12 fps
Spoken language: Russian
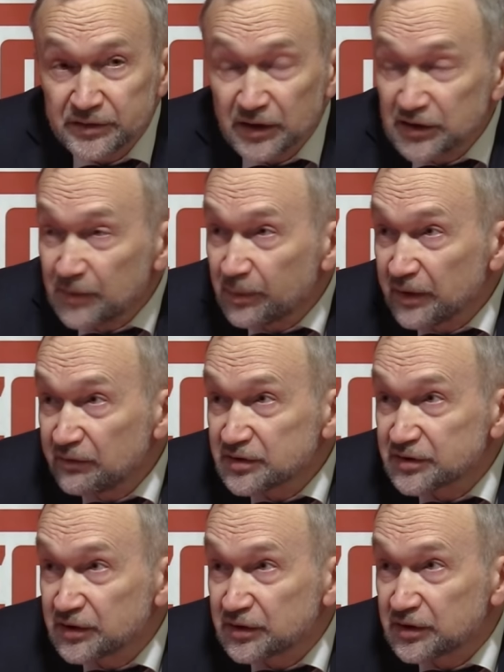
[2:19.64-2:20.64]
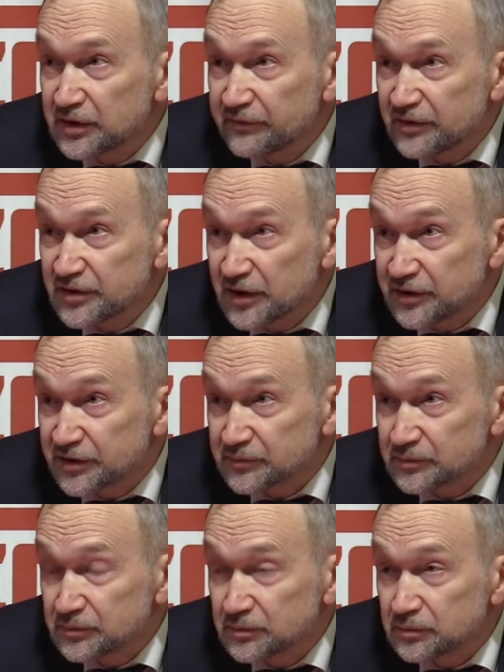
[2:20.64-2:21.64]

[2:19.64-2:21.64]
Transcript: Когда появился этот ревизионизм?